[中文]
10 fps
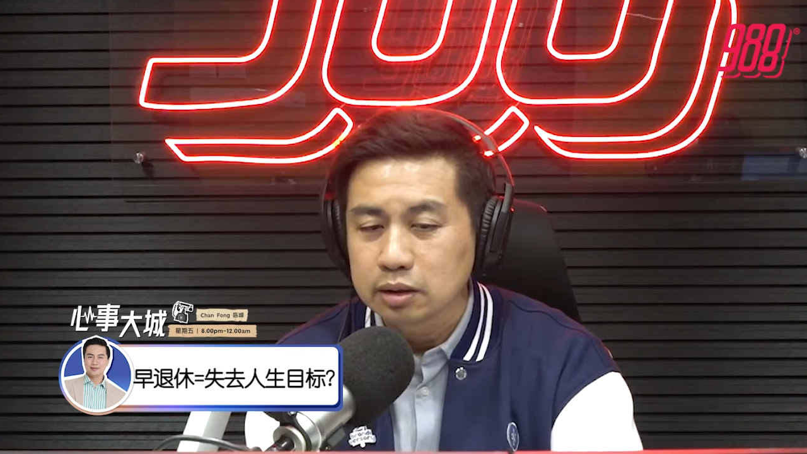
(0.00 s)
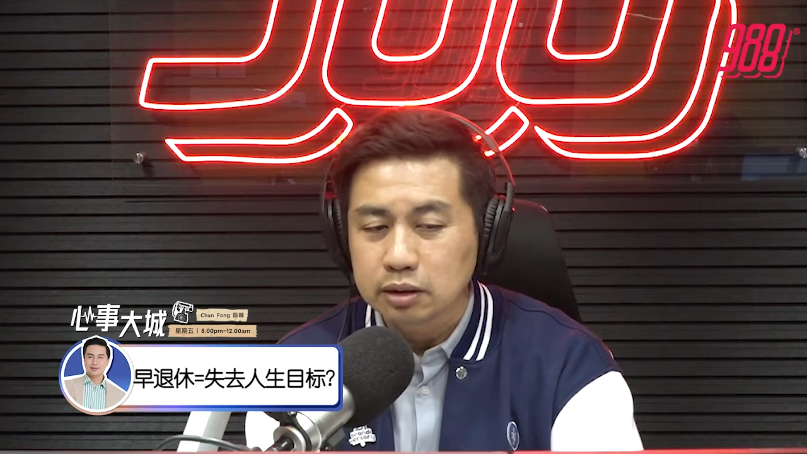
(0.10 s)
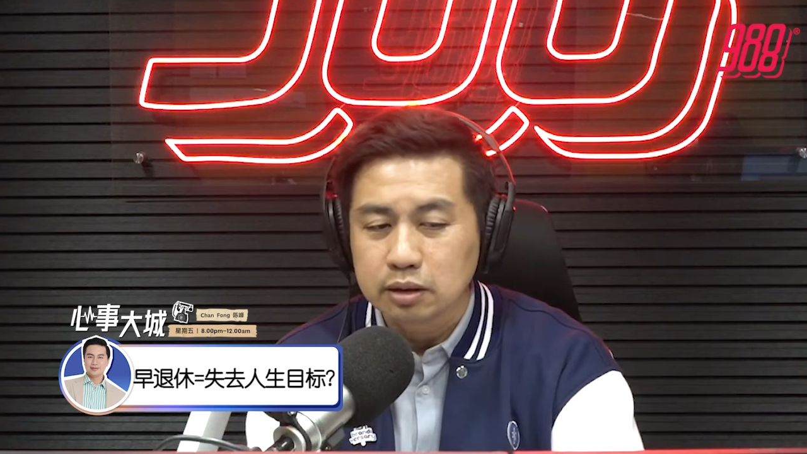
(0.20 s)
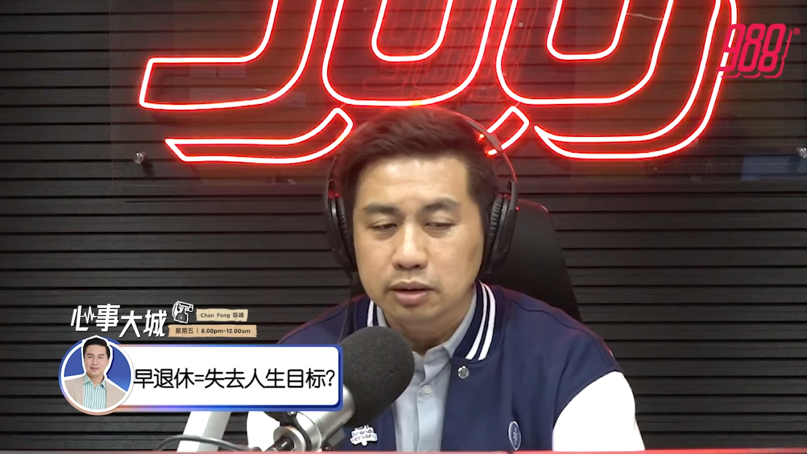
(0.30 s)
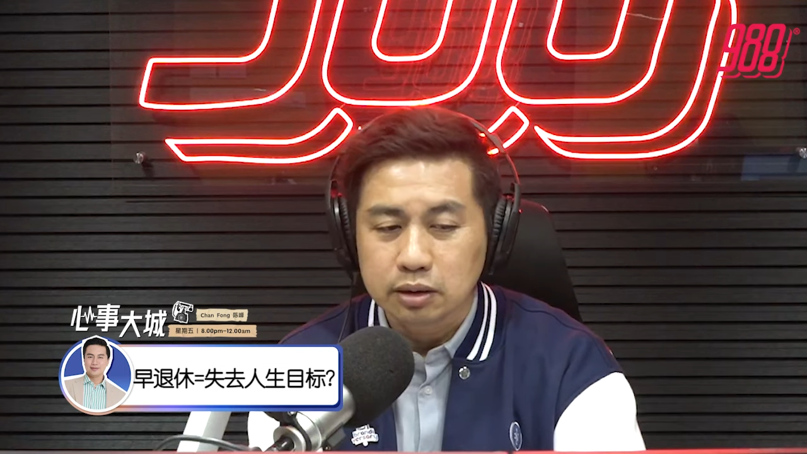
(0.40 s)

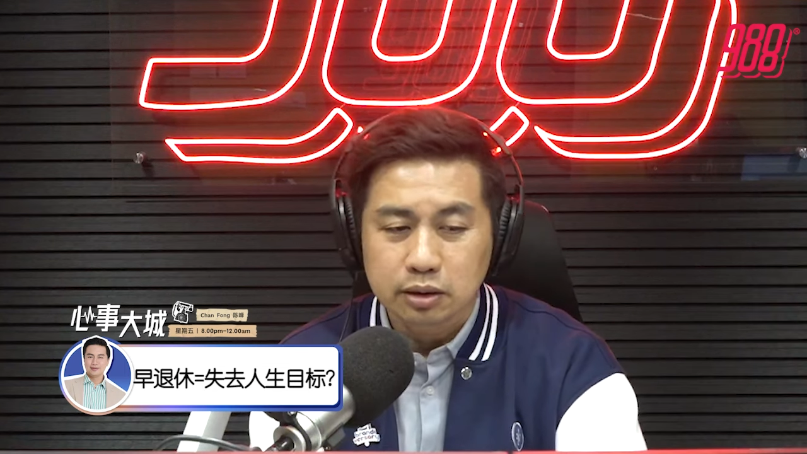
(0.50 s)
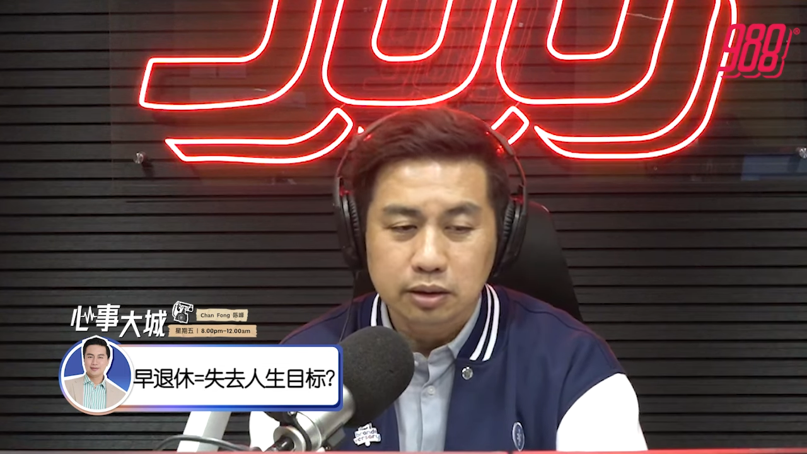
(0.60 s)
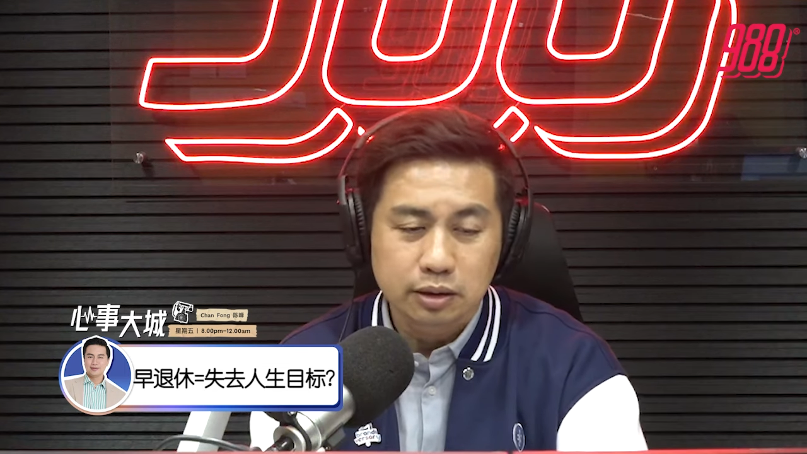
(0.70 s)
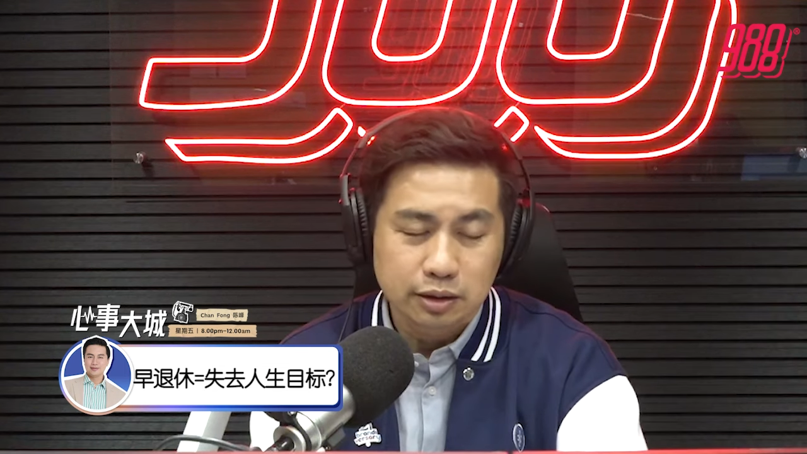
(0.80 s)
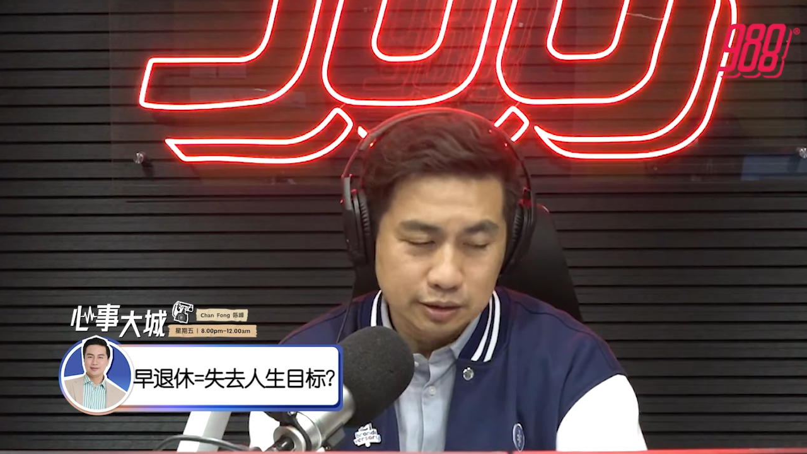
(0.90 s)
楼
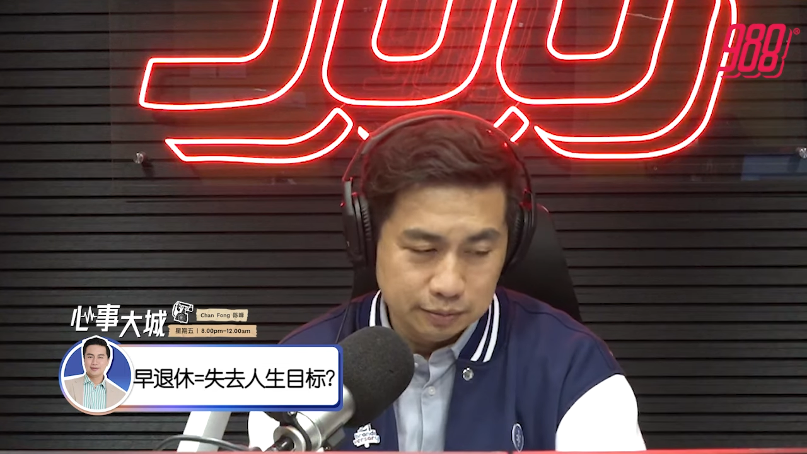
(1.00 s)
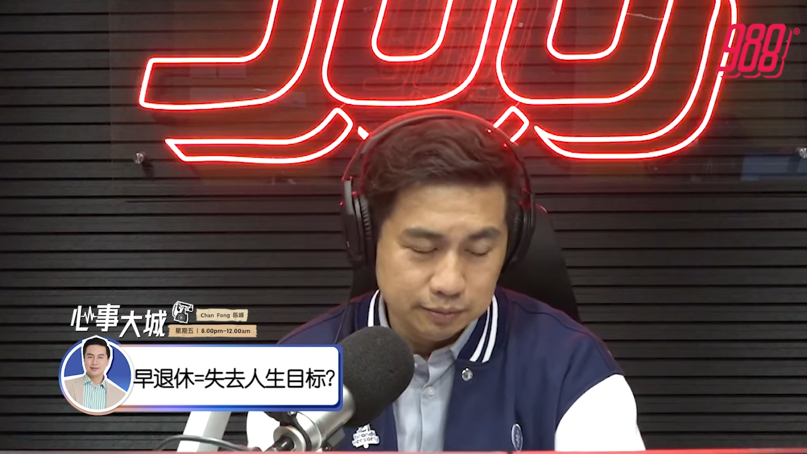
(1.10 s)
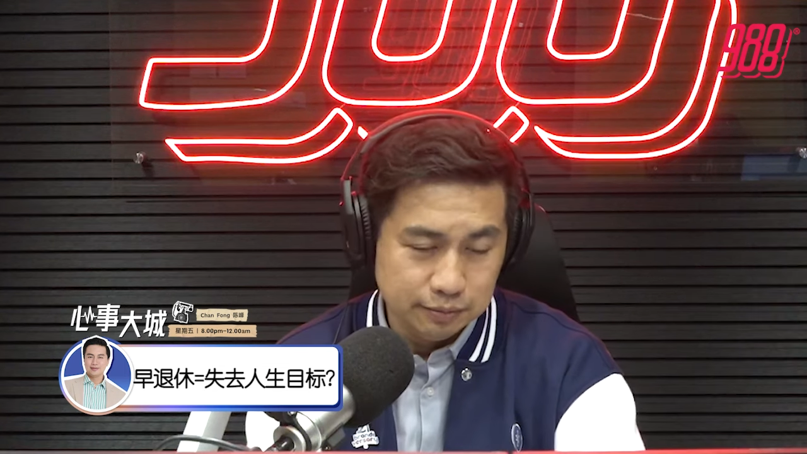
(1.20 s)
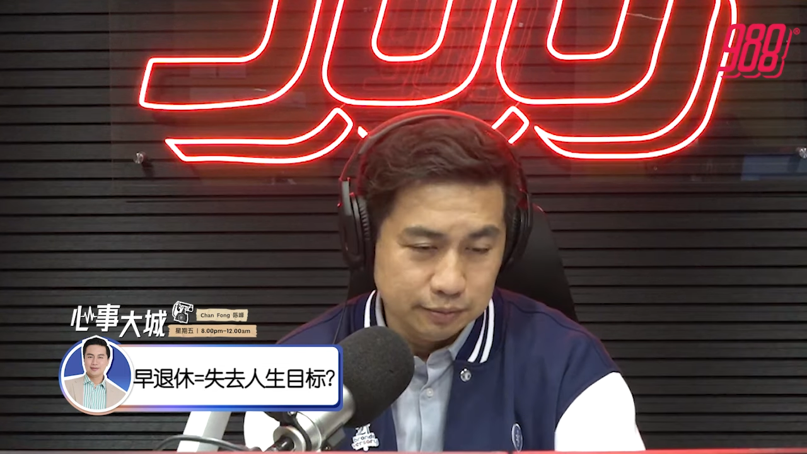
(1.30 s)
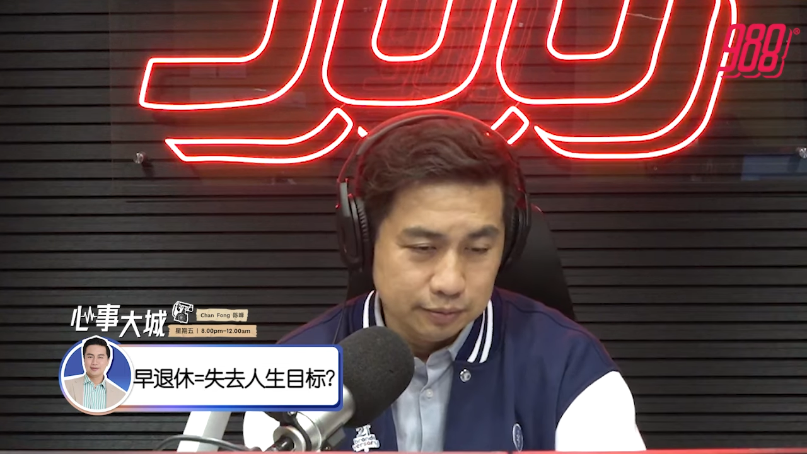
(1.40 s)
哥。
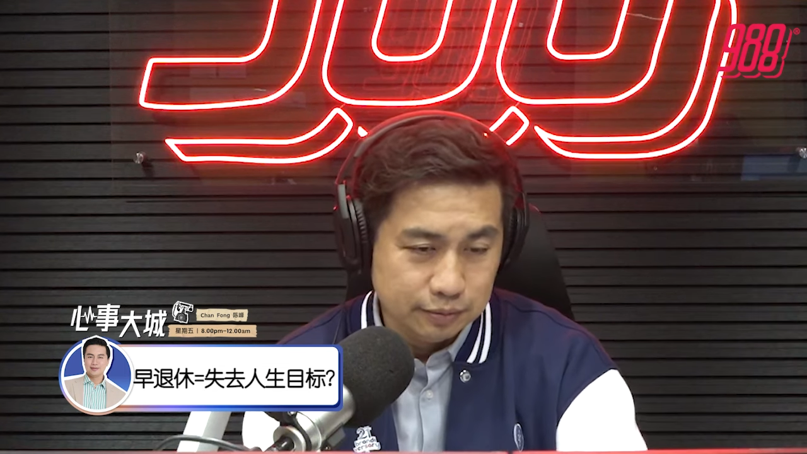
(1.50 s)
嗯，哦，